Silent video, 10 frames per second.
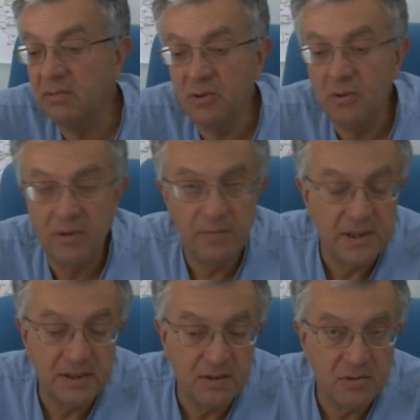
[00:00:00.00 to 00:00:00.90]
laddove il
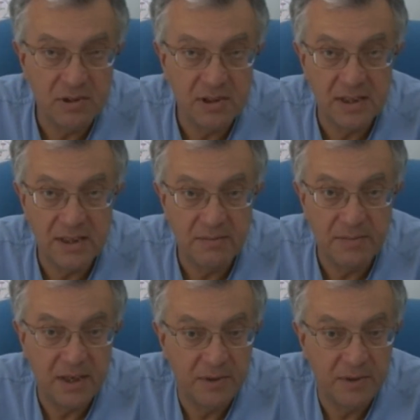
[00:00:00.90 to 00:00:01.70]
paziente non si sente bene,